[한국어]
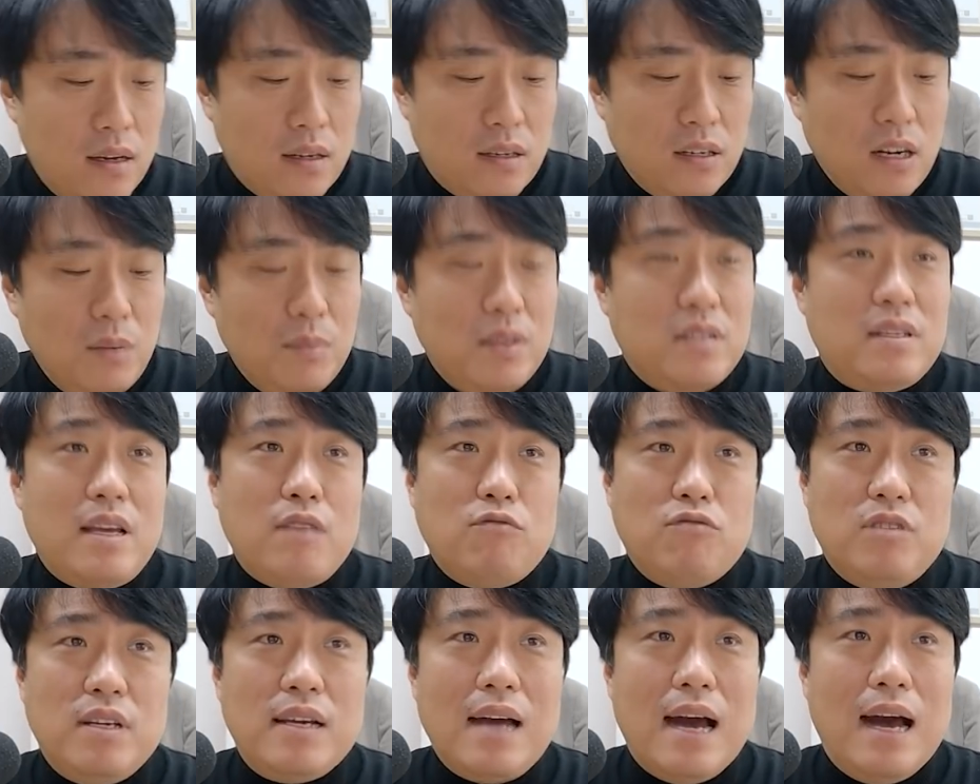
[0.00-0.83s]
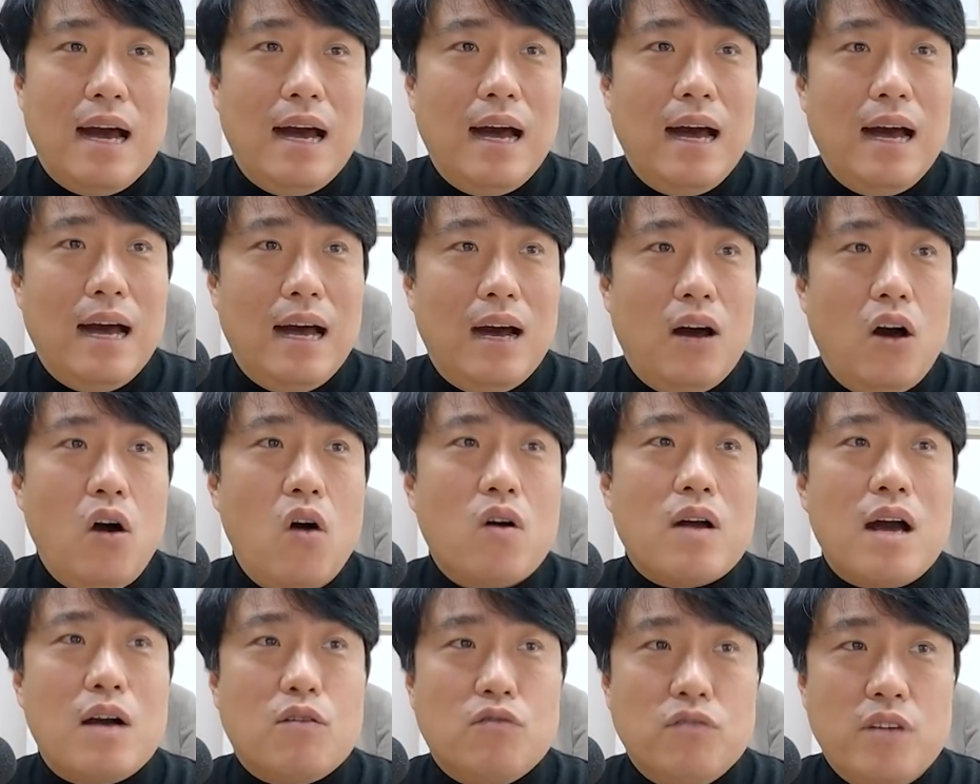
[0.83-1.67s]
그럼 이제 우리가
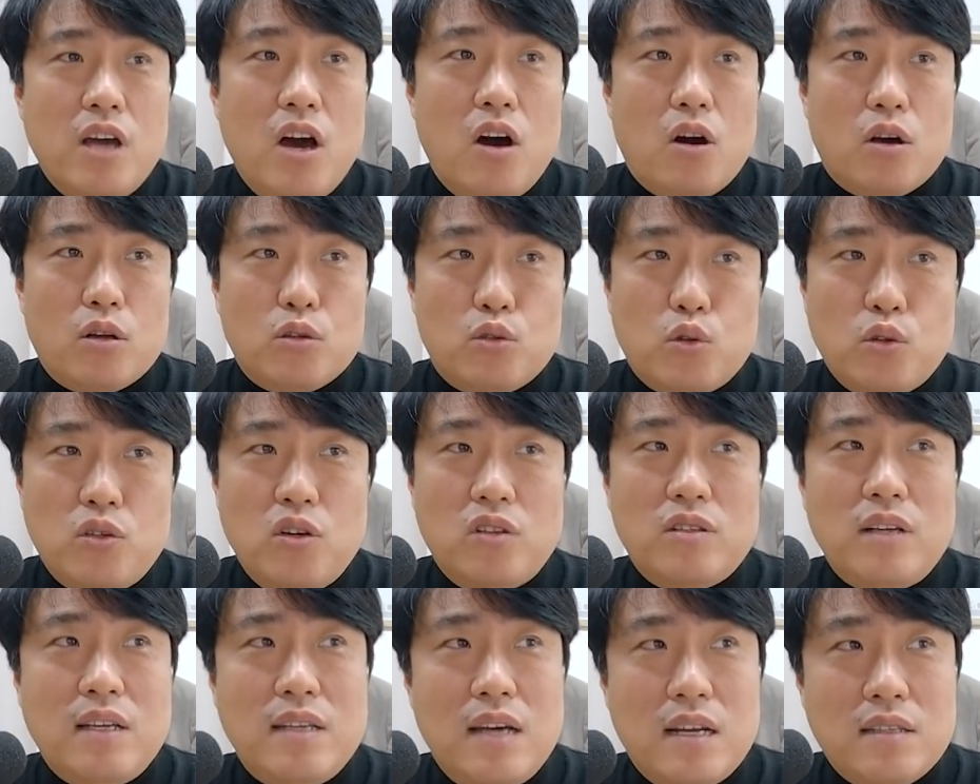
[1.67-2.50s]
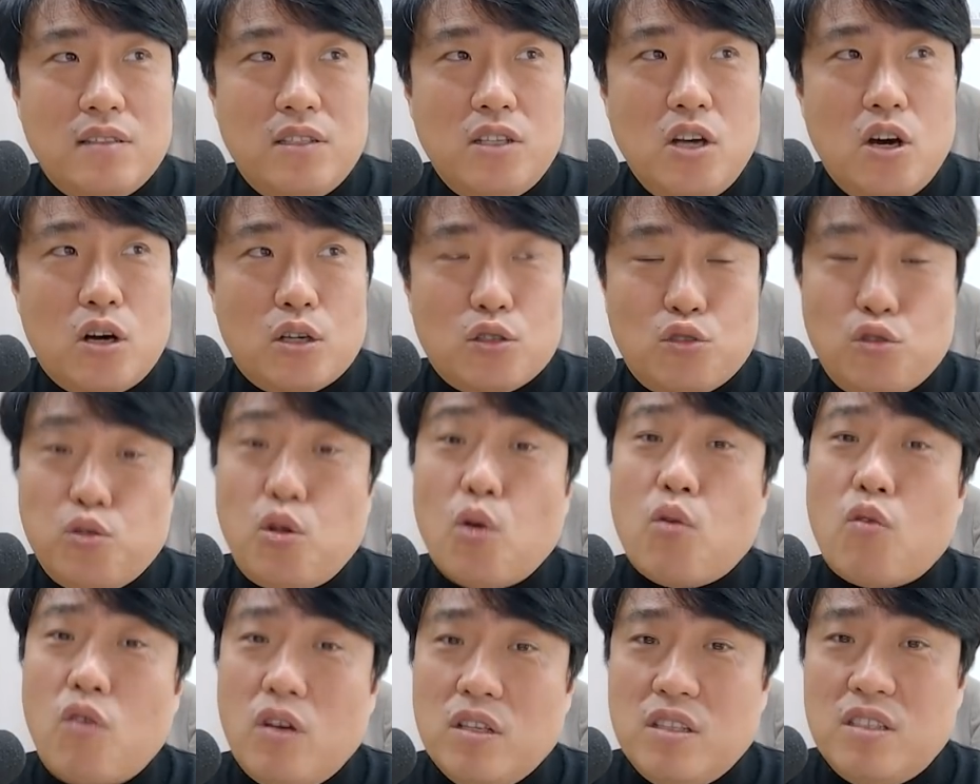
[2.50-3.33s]
허가구역, 조정대상지역,
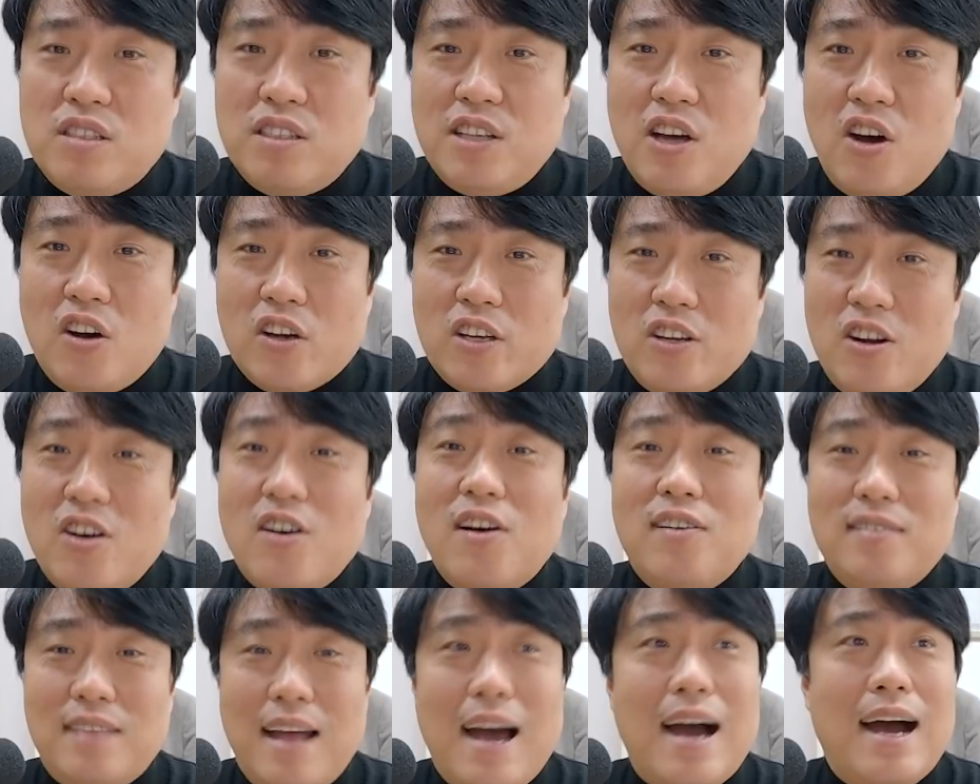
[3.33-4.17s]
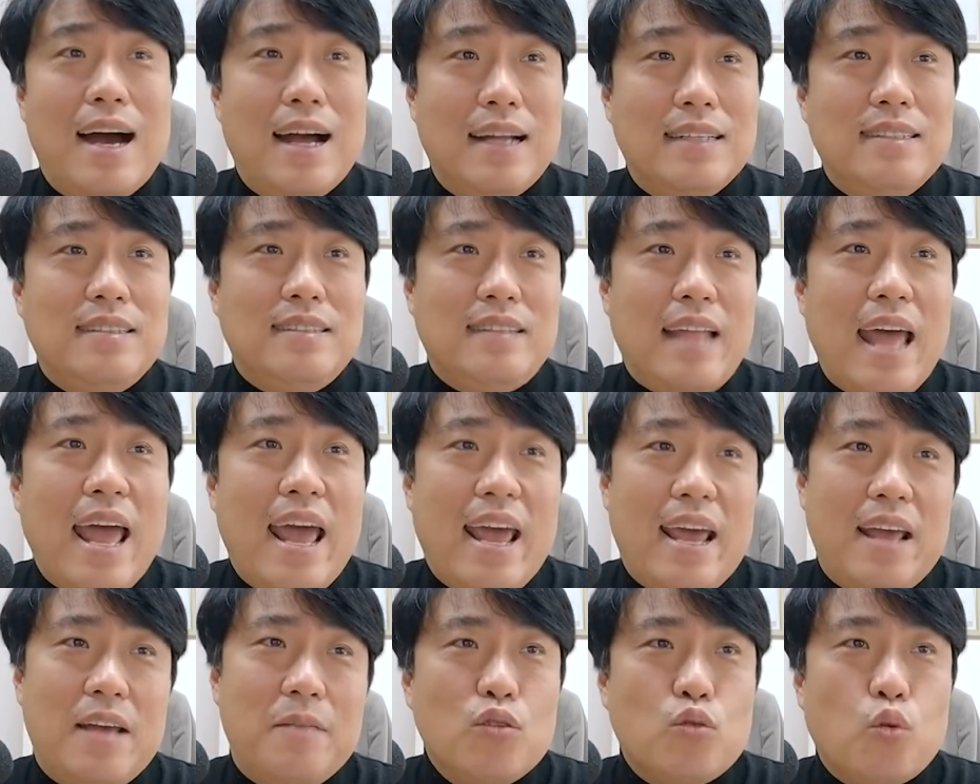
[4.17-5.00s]
수도권지역 이런 건 다
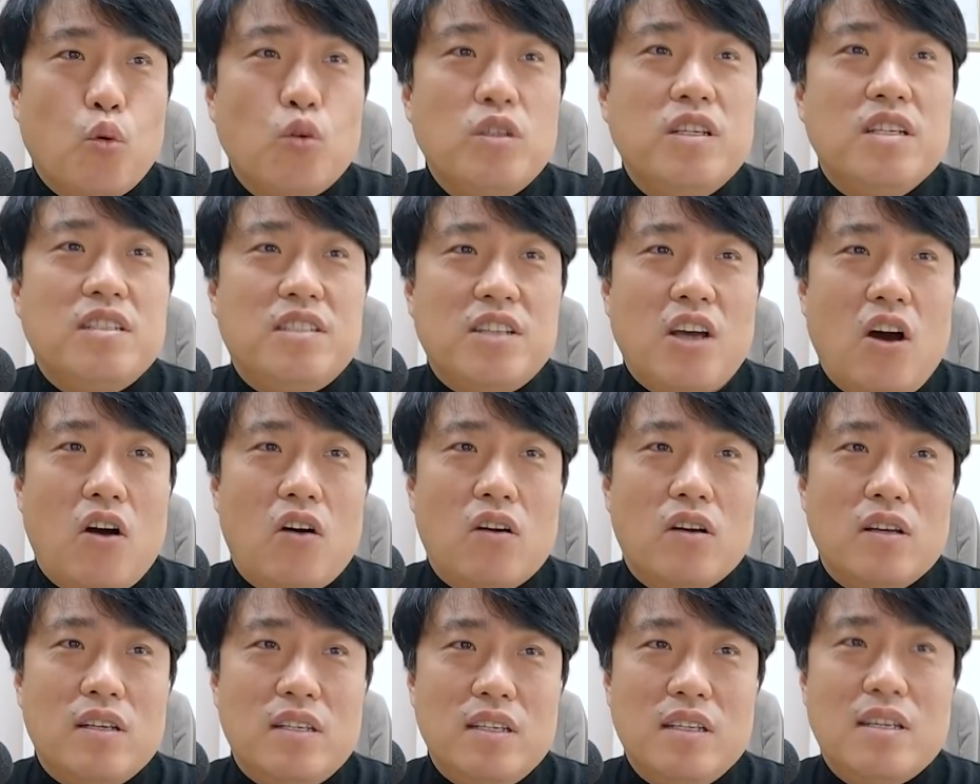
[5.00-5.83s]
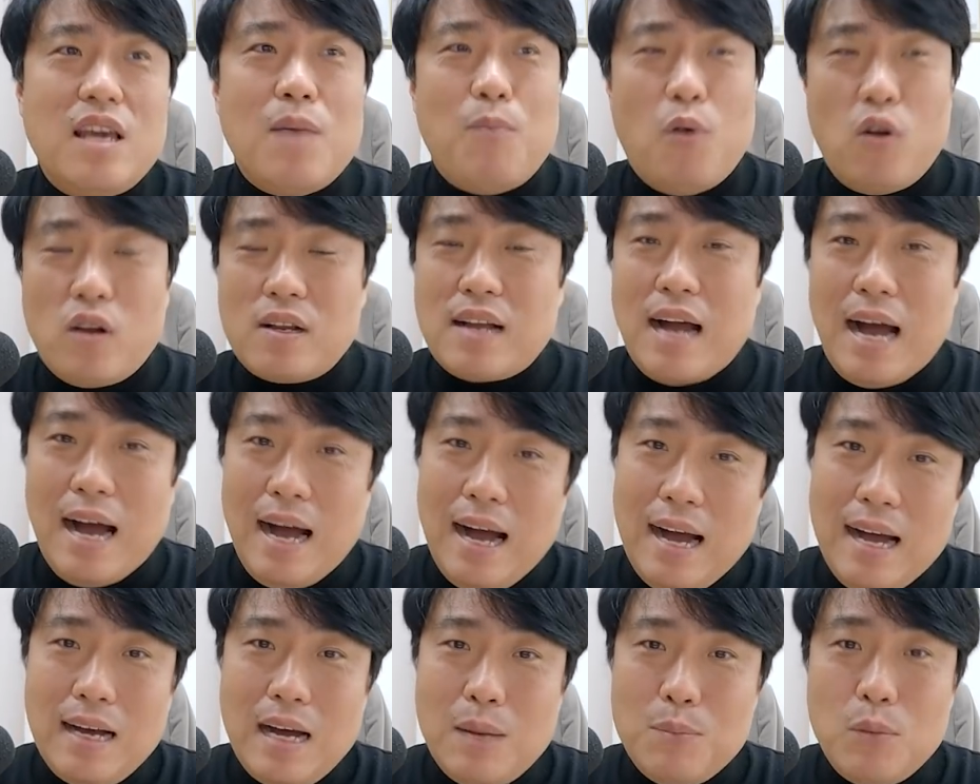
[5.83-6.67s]
아는데 도시지역, 이게
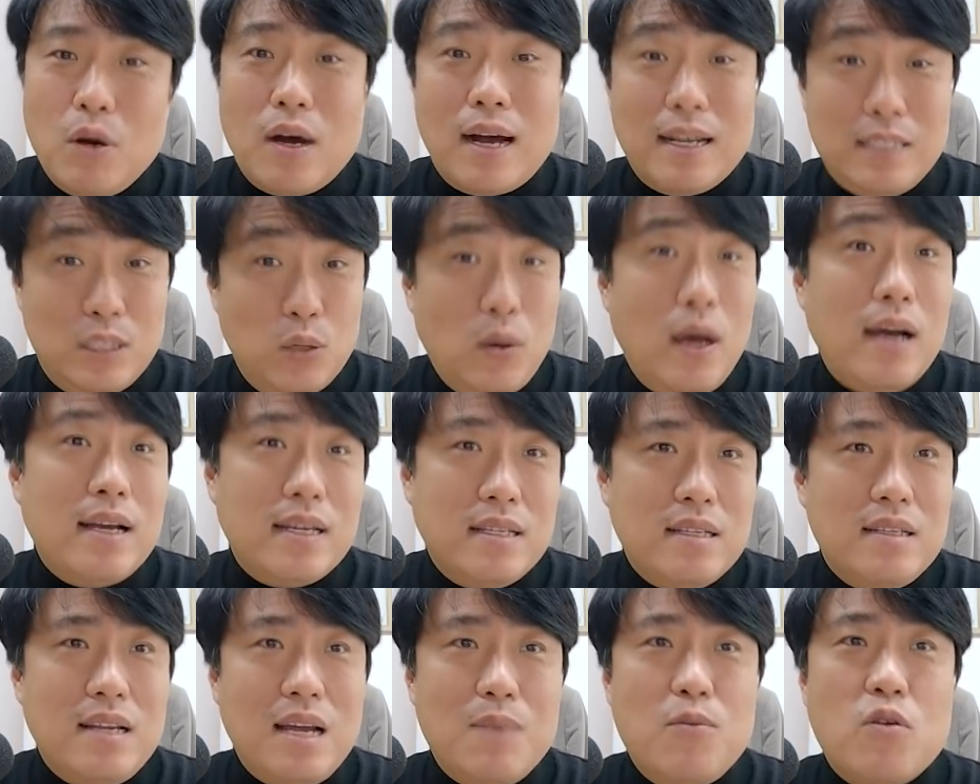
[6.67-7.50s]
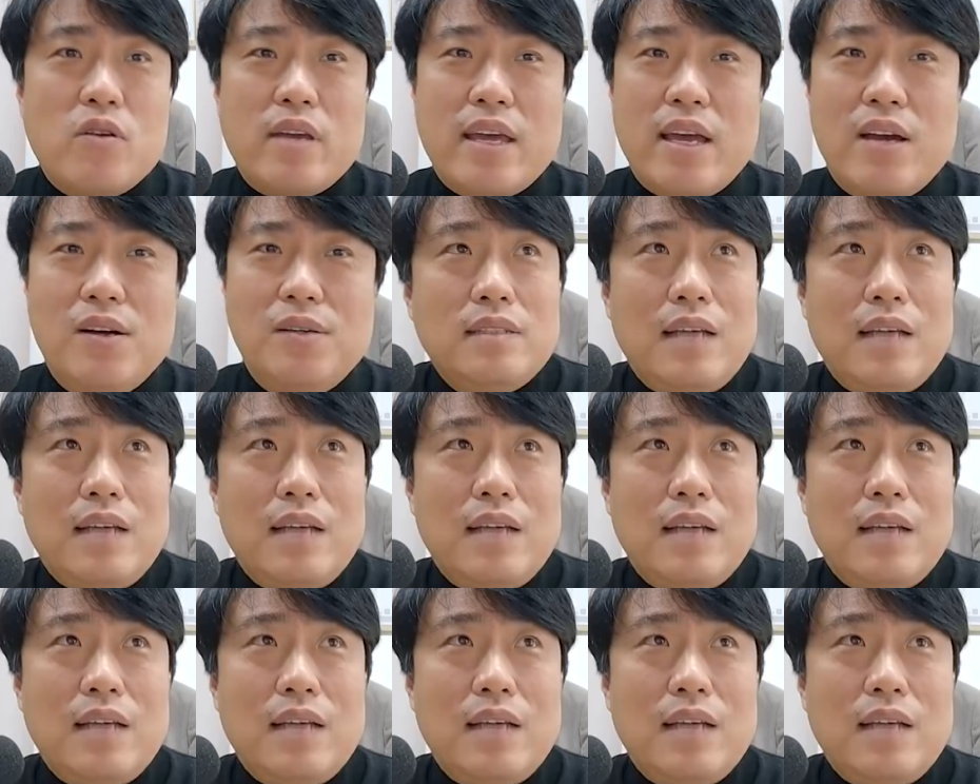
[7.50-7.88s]
뭘까 한번 같이 확인을 해볼게요.